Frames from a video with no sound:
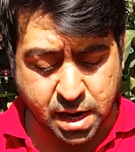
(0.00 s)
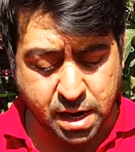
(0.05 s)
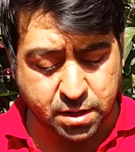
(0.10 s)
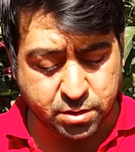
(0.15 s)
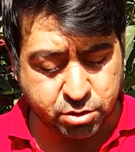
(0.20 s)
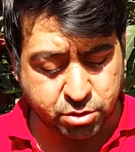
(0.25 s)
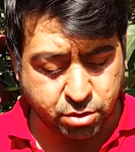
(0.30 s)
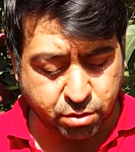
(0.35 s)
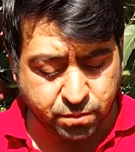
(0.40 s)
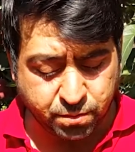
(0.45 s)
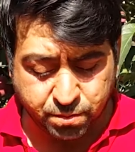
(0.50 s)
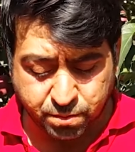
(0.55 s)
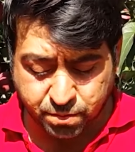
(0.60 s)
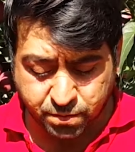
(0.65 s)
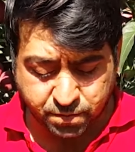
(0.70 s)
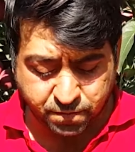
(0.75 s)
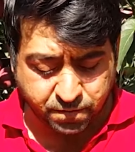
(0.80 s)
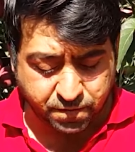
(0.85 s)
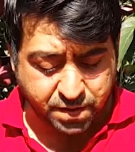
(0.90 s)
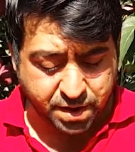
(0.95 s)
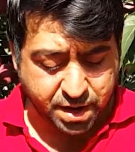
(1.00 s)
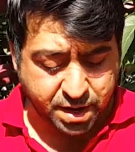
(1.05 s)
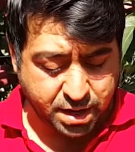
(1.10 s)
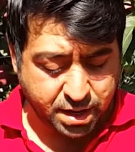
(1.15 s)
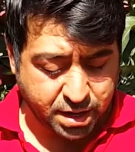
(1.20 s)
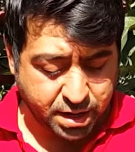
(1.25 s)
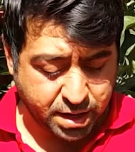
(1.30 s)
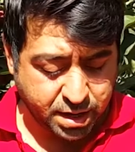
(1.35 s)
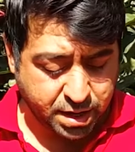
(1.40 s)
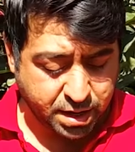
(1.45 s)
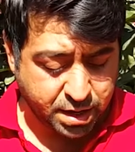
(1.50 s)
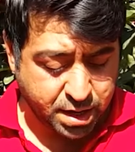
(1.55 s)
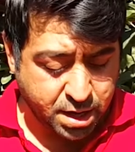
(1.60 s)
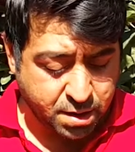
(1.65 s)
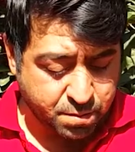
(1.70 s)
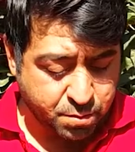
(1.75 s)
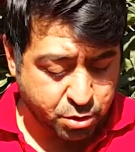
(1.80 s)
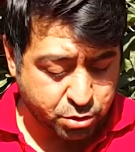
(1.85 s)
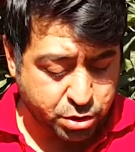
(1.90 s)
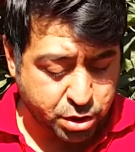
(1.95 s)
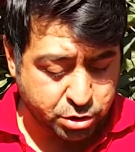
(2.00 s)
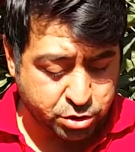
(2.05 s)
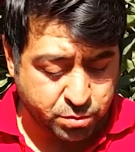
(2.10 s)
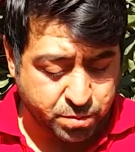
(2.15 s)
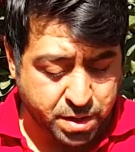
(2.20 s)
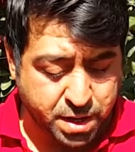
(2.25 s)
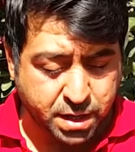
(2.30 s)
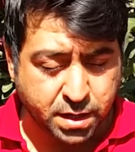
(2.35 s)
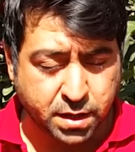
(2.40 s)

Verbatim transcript: kalsiyum ve e, potasyum